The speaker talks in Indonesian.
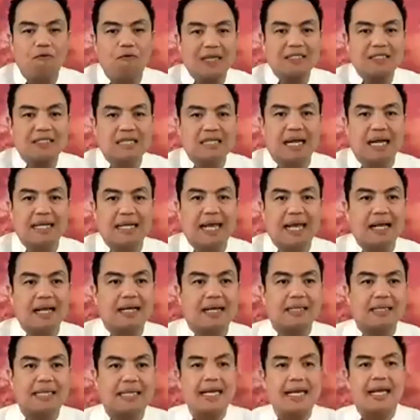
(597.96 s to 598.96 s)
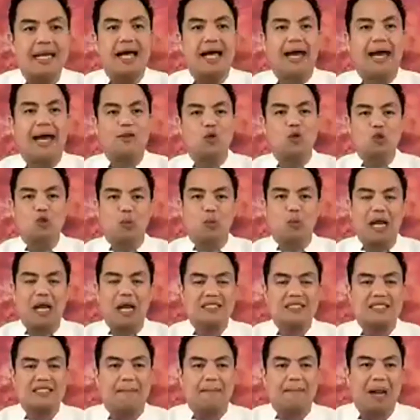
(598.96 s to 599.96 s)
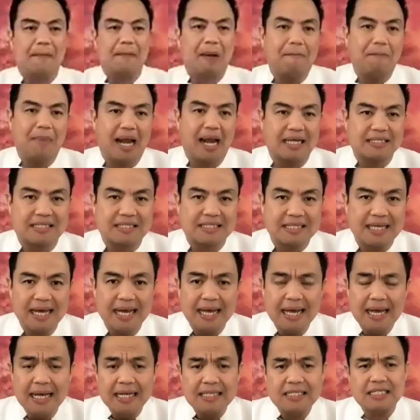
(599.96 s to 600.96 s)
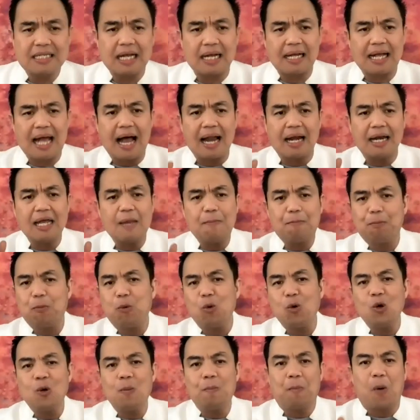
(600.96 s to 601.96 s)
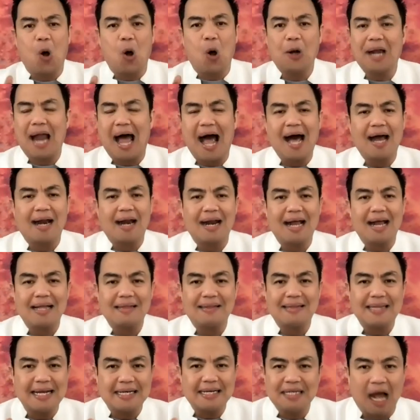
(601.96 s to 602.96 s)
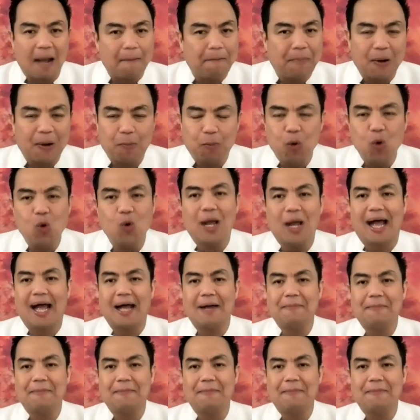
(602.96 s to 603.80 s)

pasal yang ketiga ayat 17 sampai 18. Sekalipun pohon ara tidak berbunga.